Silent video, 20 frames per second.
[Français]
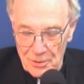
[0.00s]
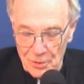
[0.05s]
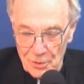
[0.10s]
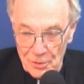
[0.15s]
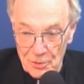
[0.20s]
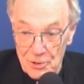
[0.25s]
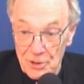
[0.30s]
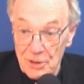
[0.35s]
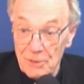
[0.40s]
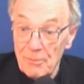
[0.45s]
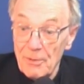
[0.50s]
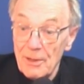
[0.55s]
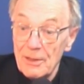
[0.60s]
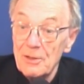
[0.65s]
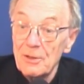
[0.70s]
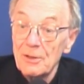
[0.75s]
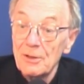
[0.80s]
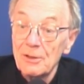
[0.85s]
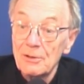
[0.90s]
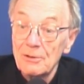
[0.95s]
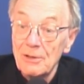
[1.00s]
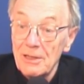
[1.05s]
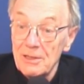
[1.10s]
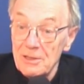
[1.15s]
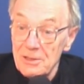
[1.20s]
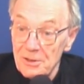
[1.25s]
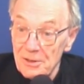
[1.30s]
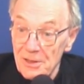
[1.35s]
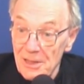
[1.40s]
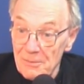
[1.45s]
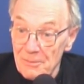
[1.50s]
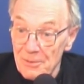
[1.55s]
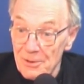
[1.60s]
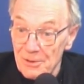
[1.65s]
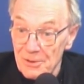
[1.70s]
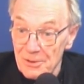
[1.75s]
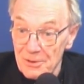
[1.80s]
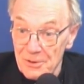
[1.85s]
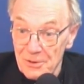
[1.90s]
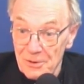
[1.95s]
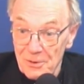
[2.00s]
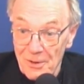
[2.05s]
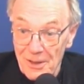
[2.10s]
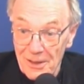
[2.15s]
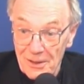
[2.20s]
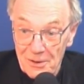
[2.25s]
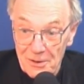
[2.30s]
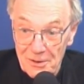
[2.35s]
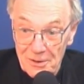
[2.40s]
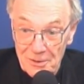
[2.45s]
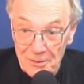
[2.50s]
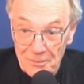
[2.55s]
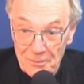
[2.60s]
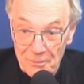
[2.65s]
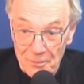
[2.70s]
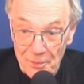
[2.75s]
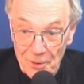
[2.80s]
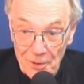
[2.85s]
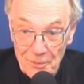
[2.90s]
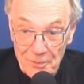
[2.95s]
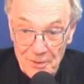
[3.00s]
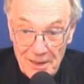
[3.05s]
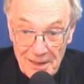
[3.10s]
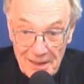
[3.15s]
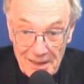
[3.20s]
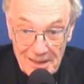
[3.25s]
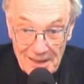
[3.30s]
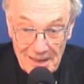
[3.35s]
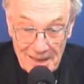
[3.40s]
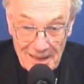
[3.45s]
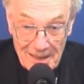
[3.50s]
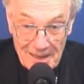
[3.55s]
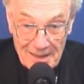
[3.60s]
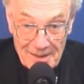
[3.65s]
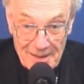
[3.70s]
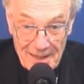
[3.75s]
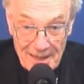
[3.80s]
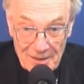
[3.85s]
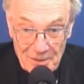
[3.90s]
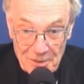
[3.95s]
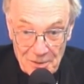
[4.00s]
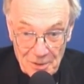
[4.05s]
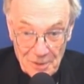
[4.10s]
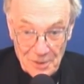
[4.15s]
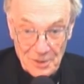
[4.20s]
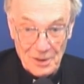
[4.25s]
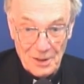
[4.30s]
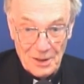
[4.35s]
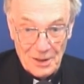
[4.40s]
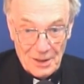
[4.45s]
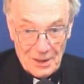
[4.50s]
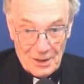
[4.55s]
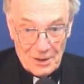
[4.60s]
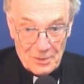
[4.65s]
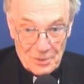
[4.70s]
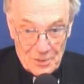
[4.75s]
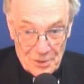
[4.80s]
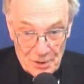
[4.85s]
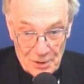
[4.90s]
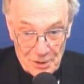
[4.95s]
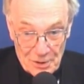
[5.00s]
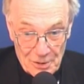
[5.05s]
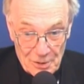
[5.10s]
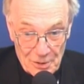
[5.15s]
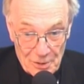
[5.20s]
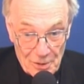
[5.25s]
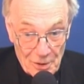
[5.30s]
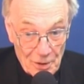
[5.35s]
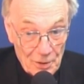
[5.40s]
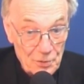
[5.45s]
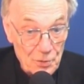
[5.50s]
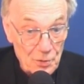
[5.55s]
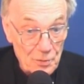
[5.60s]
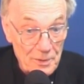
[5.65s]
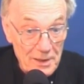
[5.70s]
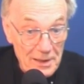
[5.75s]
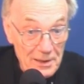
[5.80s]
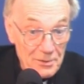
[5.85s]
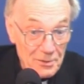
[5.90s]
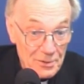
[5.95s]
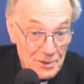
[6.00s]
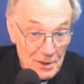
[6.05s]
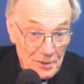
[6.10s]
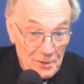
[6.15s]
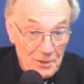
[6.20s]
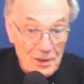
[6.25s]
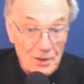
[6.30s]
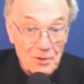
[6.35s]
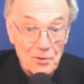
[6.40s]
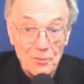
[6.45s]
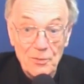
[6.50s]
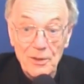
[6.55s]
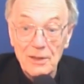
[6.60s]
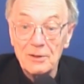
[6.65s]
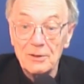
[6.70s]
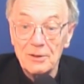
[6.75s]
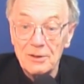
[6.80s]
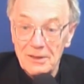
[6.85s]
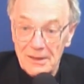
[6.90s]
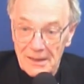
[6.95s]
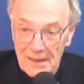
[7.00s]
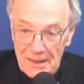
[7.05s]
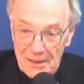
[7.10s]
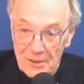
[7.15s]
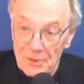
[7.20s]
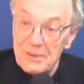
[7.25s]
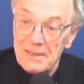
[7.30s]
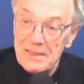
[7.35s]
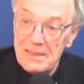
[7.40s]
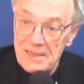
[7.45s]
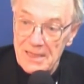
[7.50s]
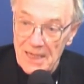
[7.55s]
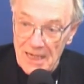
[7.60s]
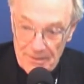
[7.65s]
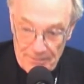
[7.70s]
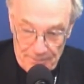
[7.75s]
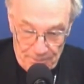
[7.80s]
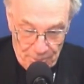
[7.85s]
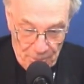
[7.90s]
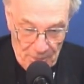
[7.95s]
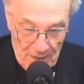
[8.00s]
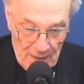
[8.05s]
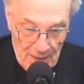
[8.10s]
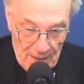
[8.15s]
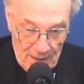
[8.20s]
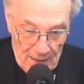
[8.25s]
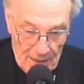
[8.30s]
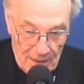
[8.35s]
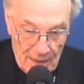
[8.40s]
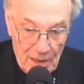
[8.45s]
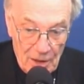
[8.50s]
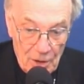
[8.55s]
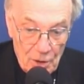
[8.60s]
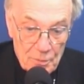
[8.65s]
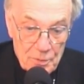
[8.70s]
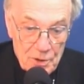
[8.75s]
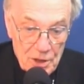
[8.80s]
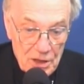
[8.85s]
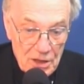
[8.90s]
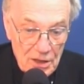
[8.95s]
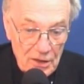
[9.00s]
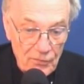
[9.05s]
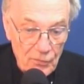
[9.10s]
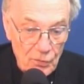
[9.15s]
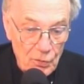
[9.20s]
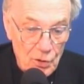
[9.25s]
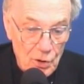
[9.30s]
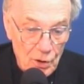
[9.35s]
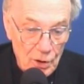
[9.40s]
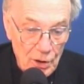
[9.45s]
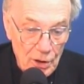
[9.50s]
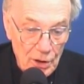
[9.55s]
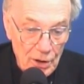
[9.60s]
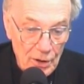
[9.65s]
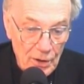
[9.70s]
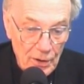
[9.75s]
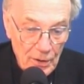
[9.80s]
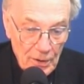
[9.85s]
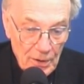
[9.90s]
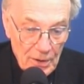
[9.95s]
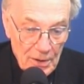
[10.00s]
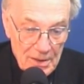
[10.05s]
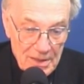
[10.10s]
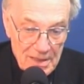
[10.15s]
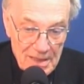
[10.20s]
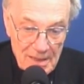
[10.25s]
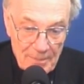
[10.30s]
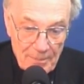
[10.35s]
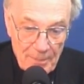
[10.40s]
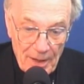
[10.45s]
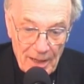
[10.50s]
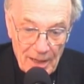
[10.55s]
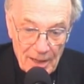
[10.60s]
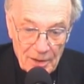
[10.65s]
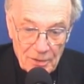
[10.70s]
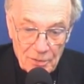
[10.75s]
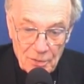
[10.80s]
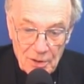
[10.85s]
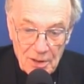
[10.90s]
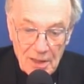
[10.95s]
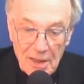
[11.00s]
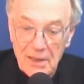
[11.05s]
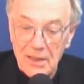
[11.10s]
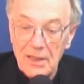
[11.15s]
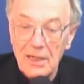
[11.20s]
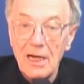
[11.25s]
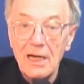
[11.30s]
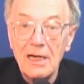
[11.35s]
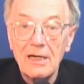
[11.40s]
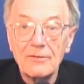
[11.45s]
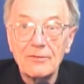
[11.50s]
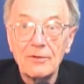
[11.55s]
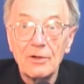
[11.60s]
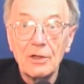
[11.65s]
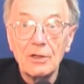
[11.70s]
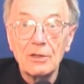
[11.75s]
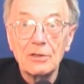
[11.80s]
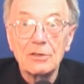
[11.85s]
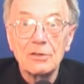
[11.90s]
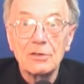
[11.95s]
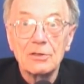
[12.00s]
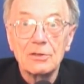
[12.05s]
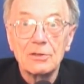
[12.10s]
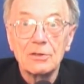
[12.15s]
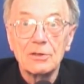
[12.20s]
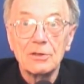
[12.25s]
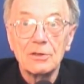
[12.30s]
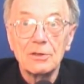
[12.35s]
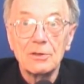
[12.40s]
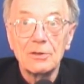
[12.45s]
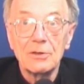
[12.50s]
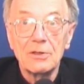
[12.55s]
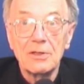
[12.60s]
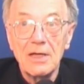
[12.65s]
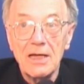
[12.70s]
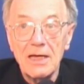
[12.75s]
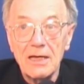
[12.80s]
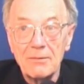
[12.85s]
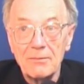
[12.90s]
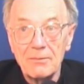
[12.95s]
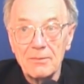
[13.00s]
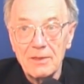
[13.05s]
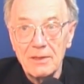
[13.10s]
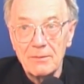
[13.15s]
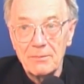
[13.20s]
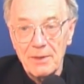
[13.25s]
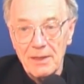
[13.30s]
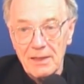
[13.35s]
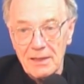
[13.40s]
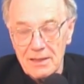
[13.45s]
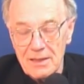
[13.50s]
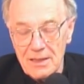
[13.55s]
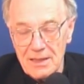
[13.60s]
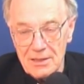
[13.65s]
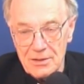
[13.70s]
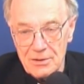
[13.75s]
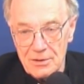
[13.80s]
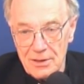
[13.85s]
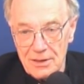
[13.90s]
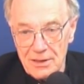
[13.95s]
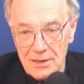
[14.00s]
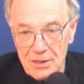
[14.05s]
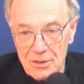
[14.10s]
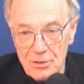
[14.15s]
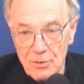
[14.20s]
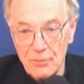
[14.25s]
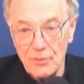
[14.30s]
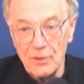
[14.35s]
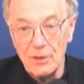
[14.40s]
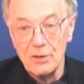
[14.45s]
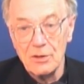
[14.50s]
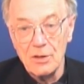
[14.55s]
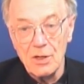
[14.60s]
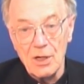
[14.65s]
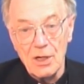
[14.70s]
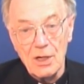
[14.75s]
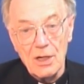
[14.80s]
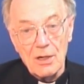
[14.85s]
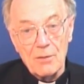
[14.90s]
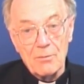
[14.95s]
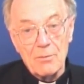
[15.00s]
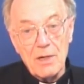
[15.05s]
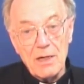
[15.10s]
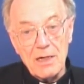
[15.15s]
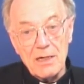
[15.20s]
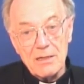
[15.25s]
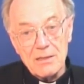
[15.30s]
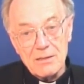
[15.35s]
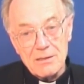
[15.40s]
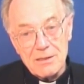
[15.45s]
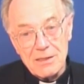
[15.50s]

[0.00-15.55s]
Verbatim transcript: de l'eau. Je dis maintenant traditionnel parce que je crois que le premier date euh, de l'an 2000, donc ça doit être au moins le, dixième. Quel est l'objectif du colloque Ce n'est pas de traiter à l'avance euh, le thème des pèlerinages de l'année suivante, mais